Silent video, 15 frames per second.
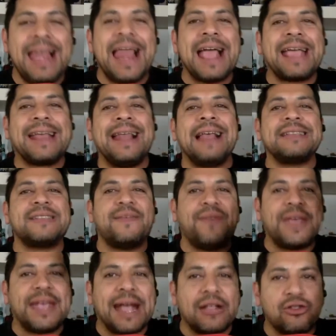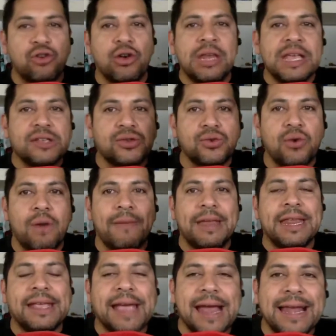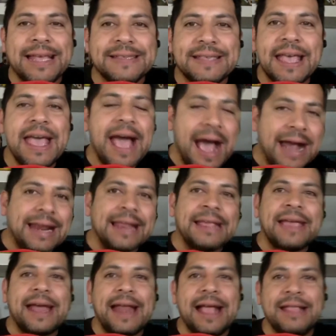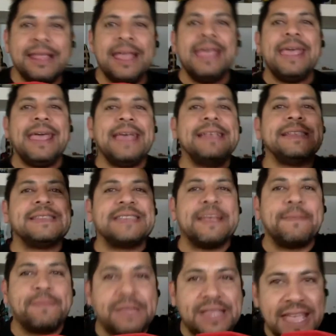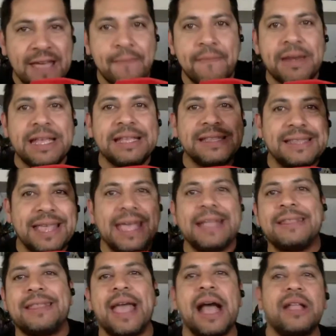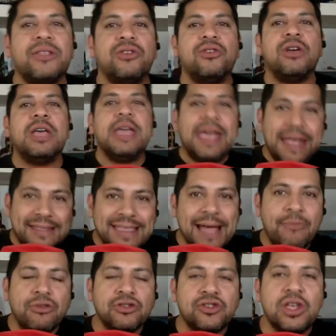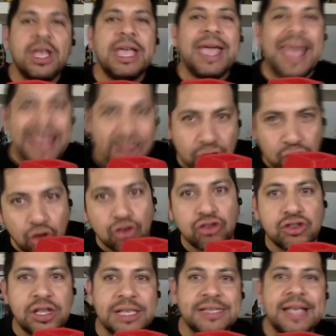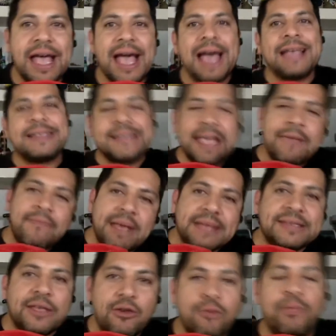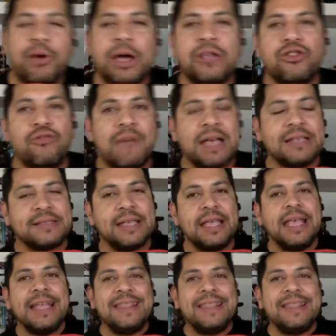las clasificatorias sudamericanas arrancarán en septiembre de este año. Estamos entonces a seis meses y un poquito más